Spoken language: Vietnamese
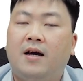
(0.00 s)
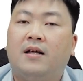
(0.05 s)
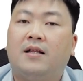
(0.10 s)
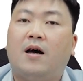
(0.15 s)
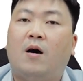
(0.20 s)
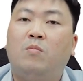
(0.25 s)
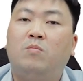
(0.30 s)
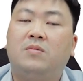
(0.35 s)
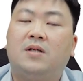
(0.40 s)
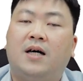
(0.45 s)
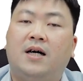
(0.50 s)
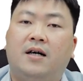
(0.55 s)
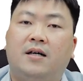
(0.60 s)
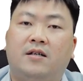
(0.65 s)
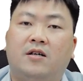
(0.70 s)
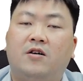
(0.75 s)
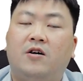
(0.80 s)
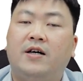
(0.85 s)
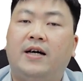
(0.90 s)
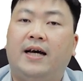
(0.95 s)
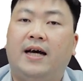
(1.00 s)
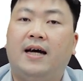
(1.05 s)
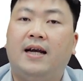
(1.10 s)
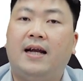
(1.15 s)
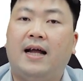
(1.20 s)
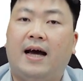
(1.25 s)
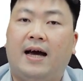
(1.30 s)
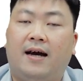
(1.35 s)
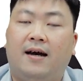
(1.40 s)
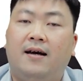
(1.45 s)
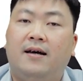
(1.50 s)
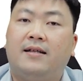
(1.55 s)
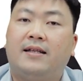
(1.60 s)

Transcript: thông thường nó có nghĩa là